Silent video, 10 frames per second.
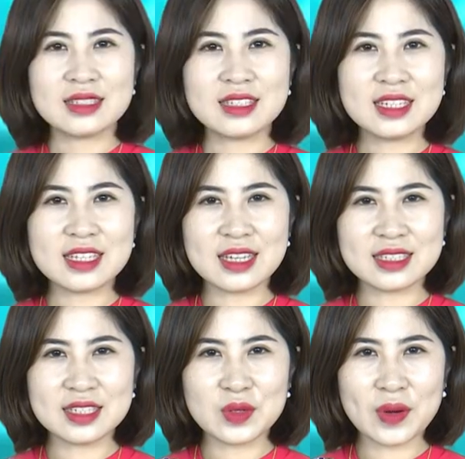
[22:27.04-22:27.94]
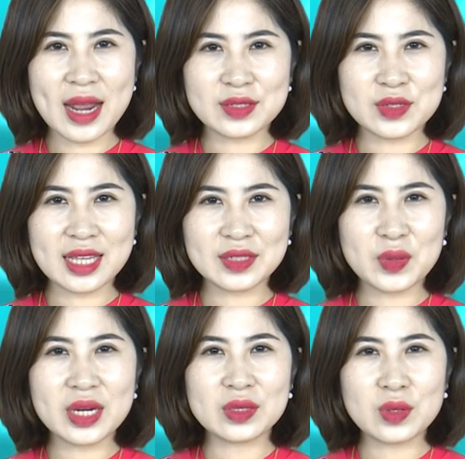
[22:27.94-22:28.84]
Chương trình thời sự của Đài truyền thanh
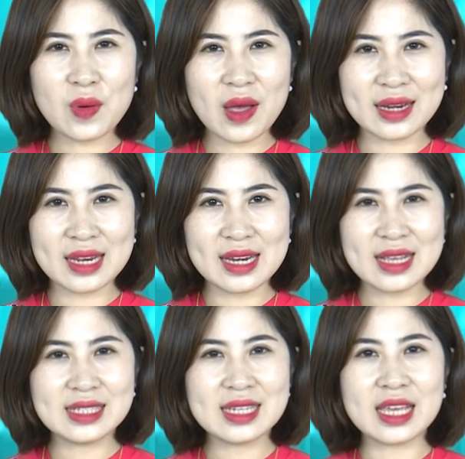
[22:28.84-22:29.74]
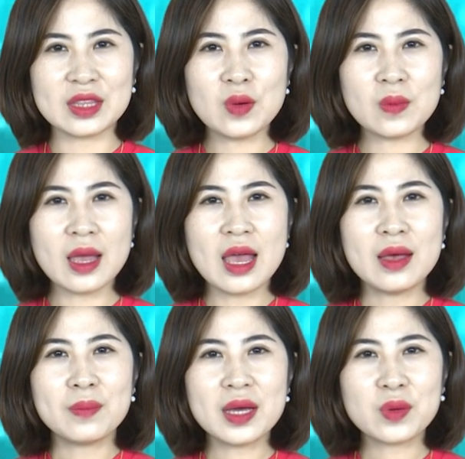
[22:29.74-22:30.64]
truyền hình Tuyên Hòa đến đây xin kết thúc.
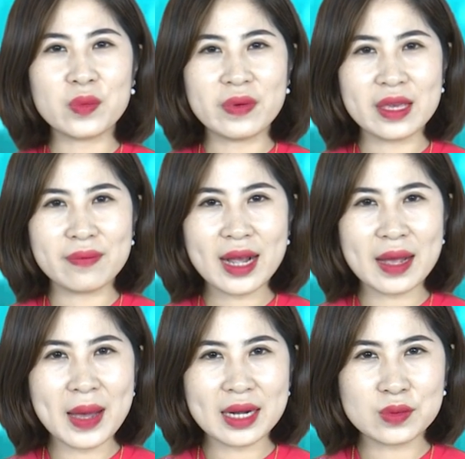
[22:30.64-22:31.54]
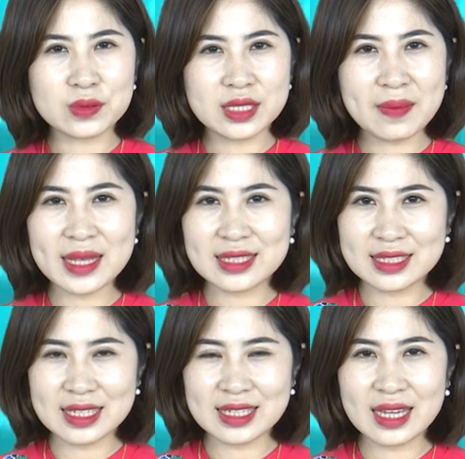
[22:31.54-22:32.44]
Mời quý vị và các bạn cùng xem lại chương
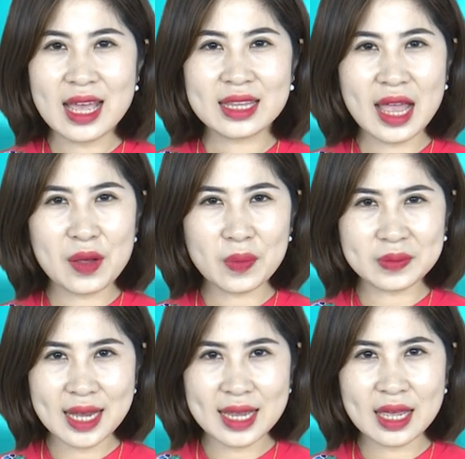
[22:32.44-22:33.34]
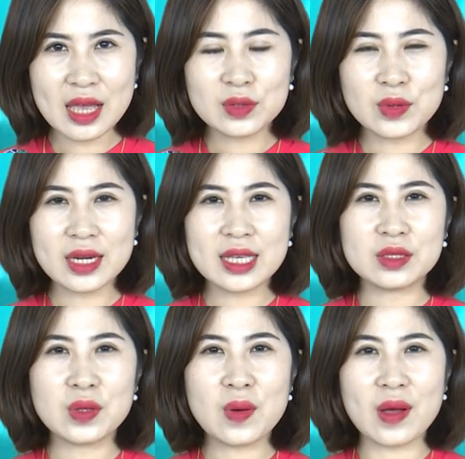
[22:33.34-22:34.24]
trình tại website truyền
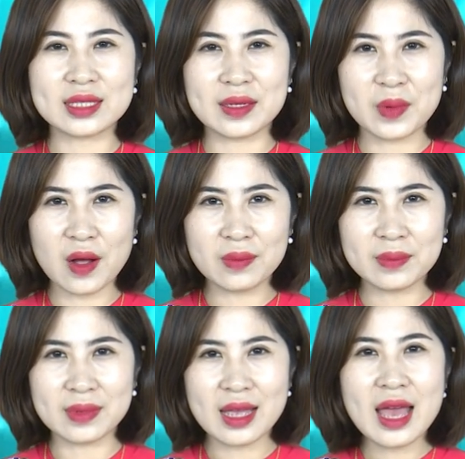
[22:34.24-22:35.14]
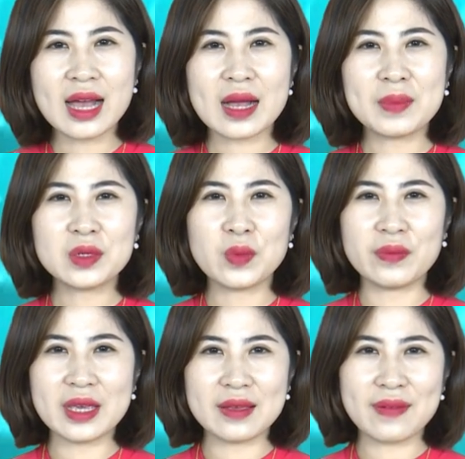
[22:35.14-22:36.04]
hình tuyên hòa.com. Cảm ơn quý
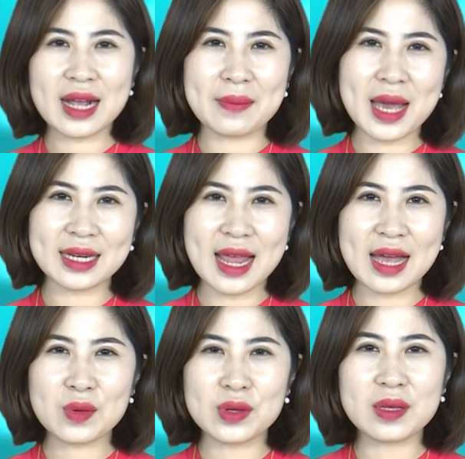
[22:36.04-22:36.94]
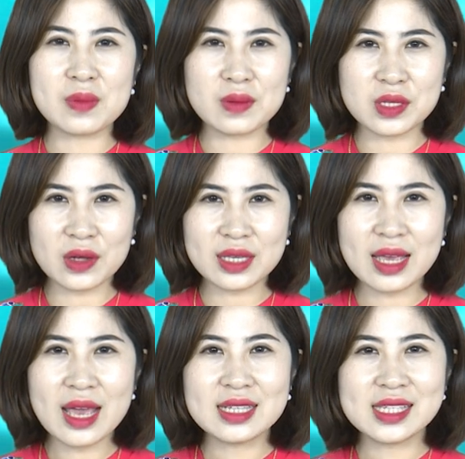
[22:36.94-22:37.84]
vị và các bạn đã quan tâm theo dõi.
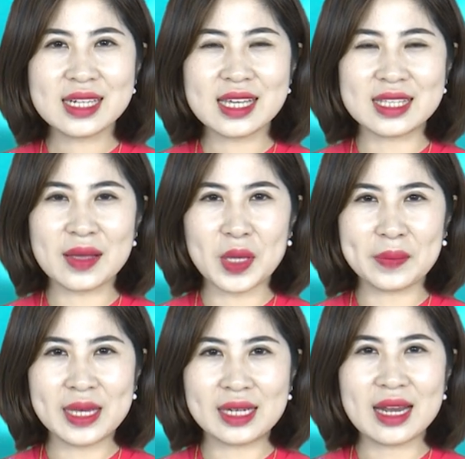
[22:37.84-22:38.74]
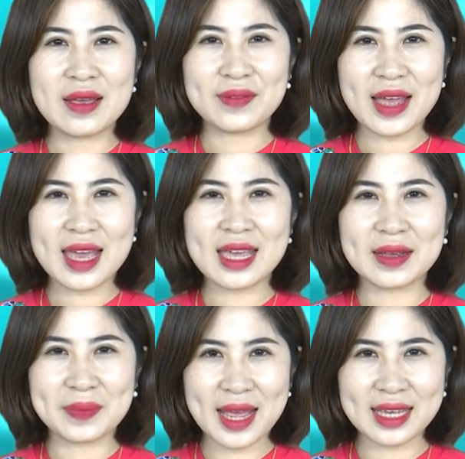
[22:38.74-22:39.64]
Xin kính chào tạm biệt và hẹn
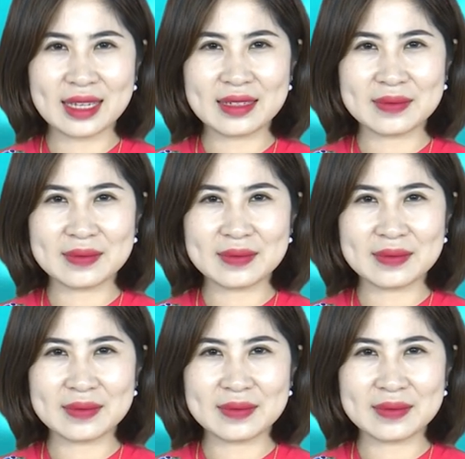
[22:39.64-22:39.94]
gặp lại.